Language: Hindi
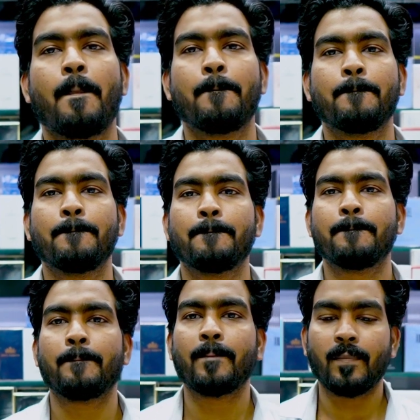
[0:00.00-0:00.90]
में और इसमें
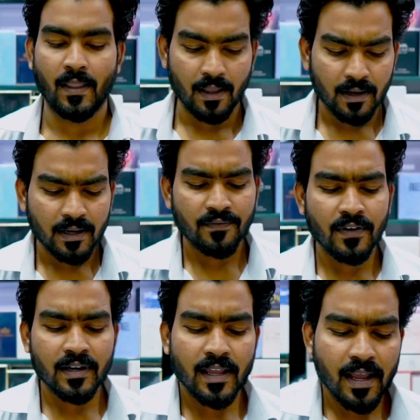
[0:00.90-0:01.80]
डिफरेंस क्या होता है
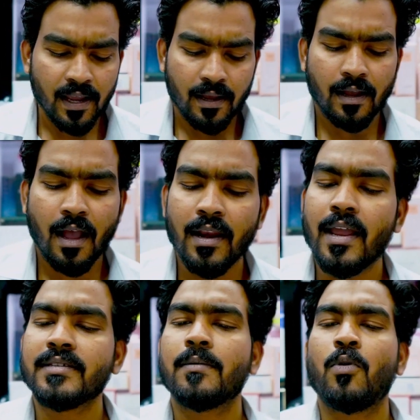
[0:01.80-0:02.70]
डिफरेंट क्या है खाली
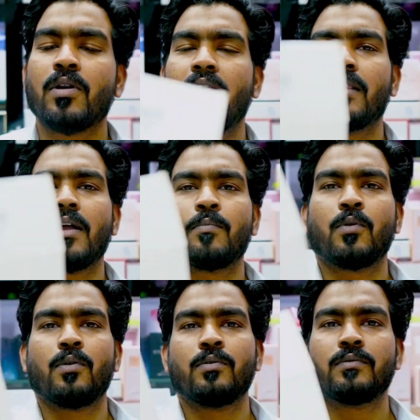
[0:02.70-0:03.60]
आता है
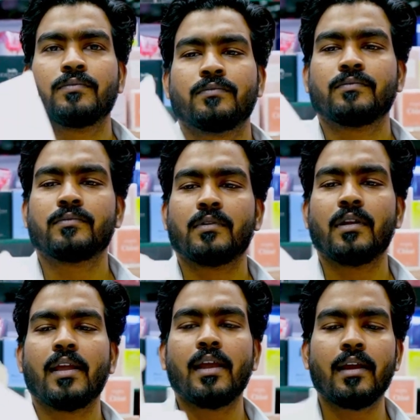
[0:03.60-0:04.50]
आपको ये
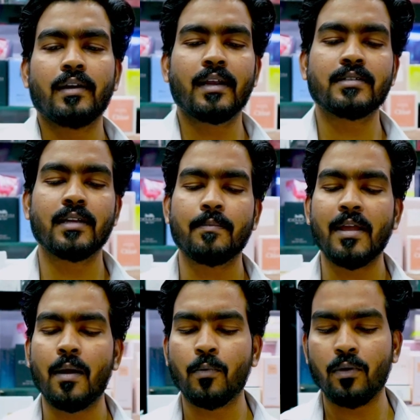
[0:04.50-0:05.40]
टेस्टर में टेस्टर में
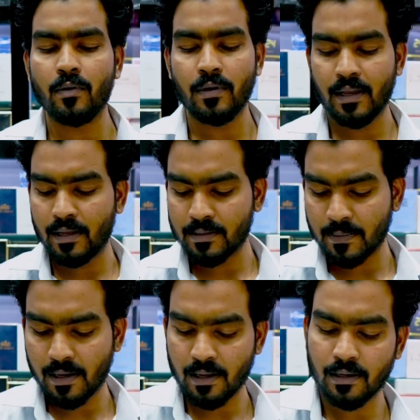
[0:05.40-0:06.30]
आपको
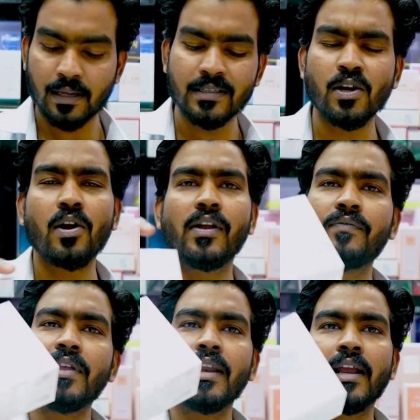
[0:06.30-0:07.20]
किसी को
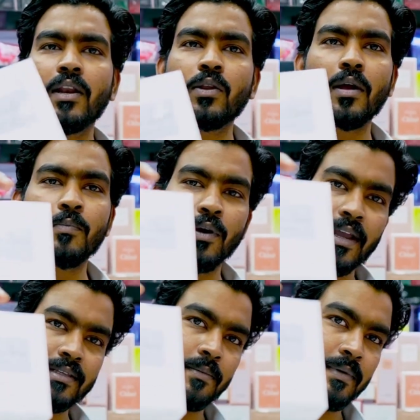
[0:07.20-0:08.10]
गिफ्ट देने के लिए तो आपको
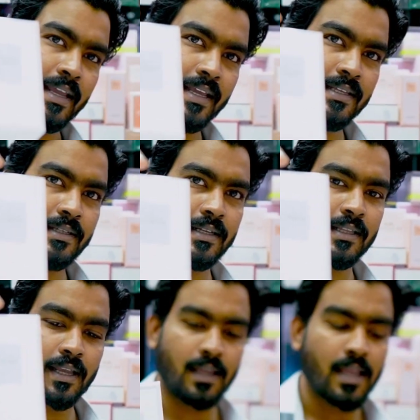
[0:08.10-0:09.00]
ये सब लेके जा
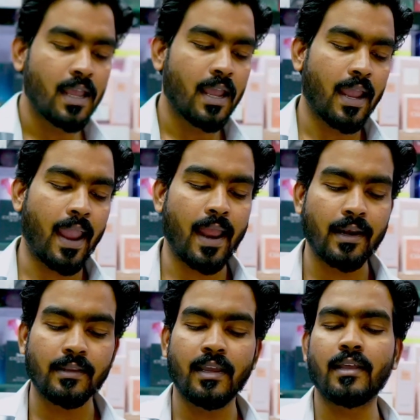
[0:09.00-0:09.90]
सकते हैं
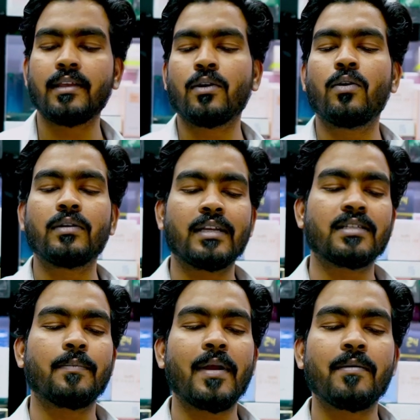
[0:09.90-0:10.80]
एंड ये देखो
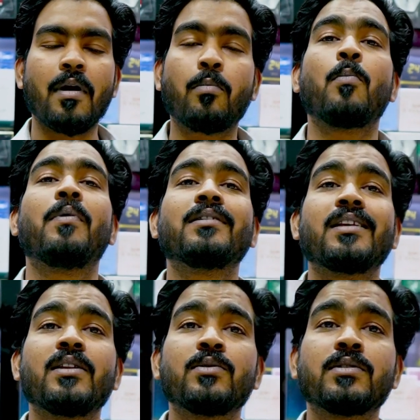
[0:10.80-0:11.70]
टेस्टर पैक में आपको
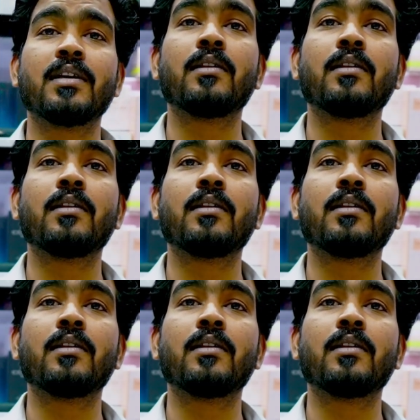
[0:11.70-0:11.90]
पर्सनल यूज